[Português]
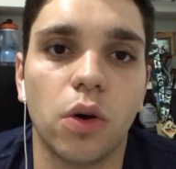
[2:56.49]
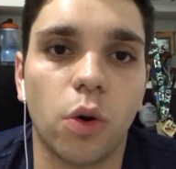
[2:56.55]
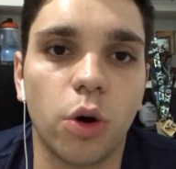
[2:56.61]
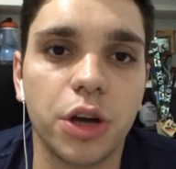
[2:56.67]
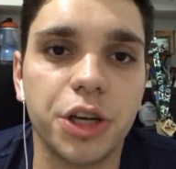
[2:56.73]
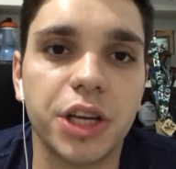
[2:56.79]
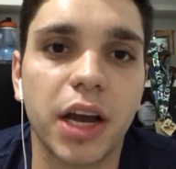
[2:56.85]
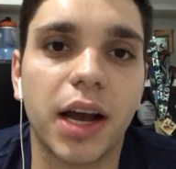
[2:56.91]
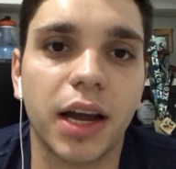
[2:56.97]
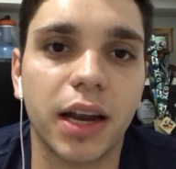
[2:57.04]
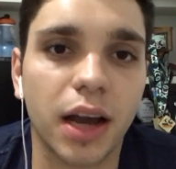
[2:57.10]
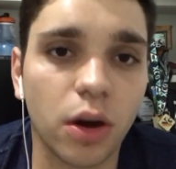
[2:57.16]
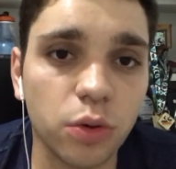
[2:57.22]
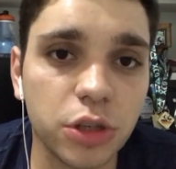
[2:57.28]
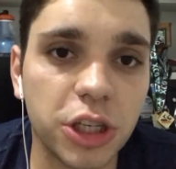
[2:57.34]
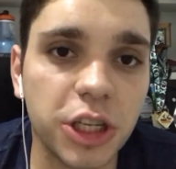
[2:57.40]
Hoje é
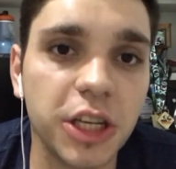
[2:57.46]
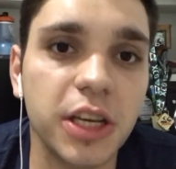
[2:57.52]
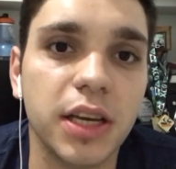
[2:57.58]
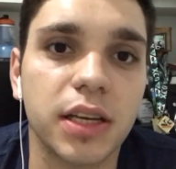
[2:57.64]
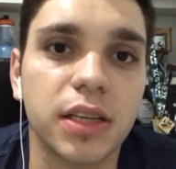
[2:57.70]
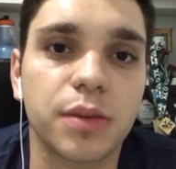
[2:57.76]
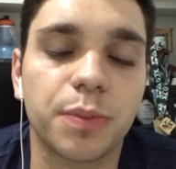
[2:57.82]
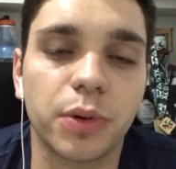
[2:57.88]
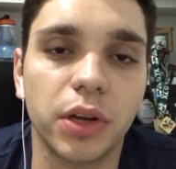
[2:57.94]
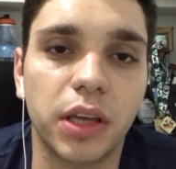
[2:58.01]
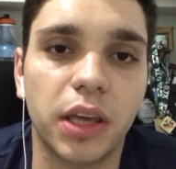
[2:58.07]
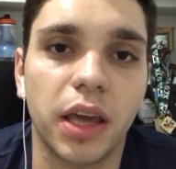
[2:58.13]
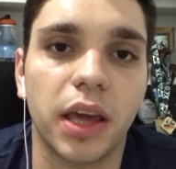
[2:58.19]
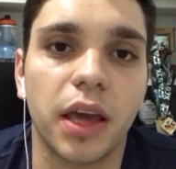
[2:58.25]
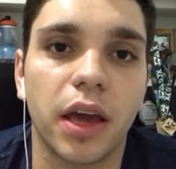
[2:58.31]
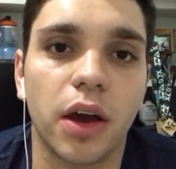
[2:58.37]
canal Dias,
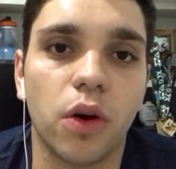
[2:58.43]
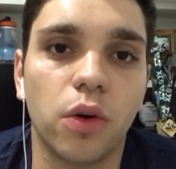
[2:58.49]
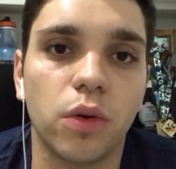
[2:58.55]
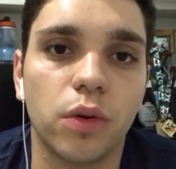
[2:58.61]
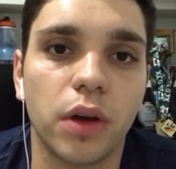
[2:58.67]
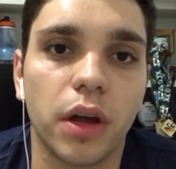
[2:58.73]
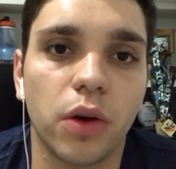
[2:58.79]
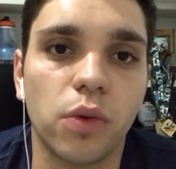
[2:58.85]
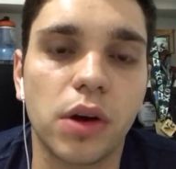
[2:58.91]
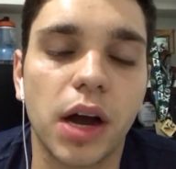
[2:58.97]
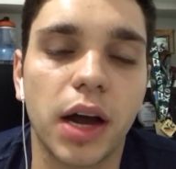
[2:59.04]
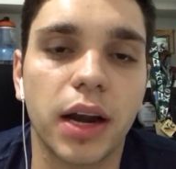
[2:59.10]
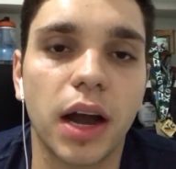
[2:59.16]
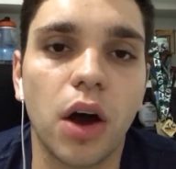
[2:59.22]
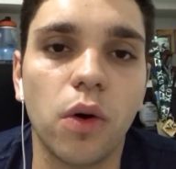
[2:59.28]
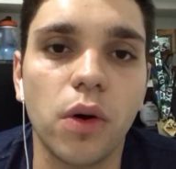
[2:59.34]
porque é, o, é um
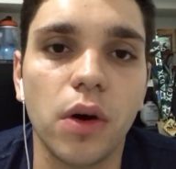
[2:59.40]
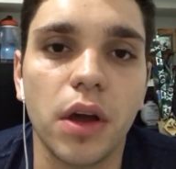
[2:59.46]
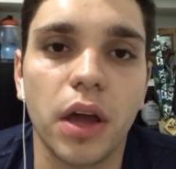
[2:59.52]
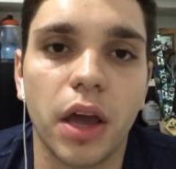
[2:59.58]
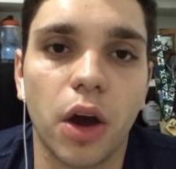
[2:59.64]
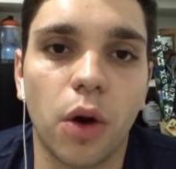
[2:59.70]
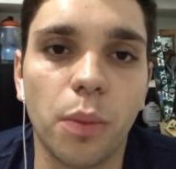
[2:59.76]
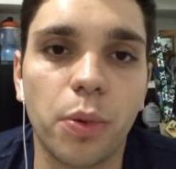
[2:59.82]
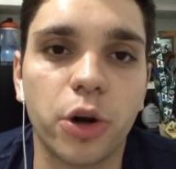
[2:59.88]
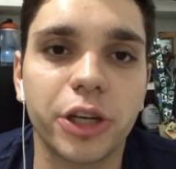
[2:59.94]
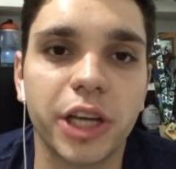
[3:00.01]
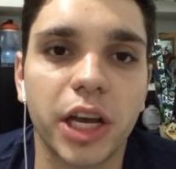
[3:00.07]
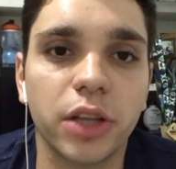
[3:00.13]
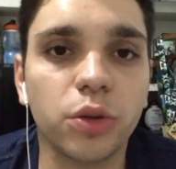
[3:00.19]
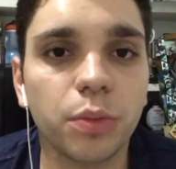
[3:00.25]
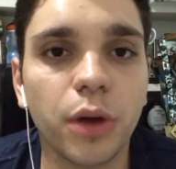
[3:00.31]
canal, é um
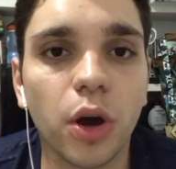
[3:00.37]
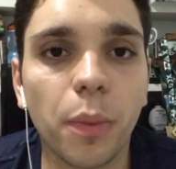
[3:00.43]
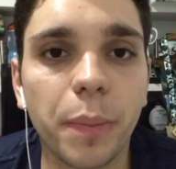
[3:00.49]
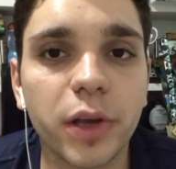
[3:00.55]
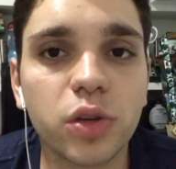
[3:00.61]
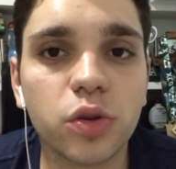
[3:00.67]
projeto meu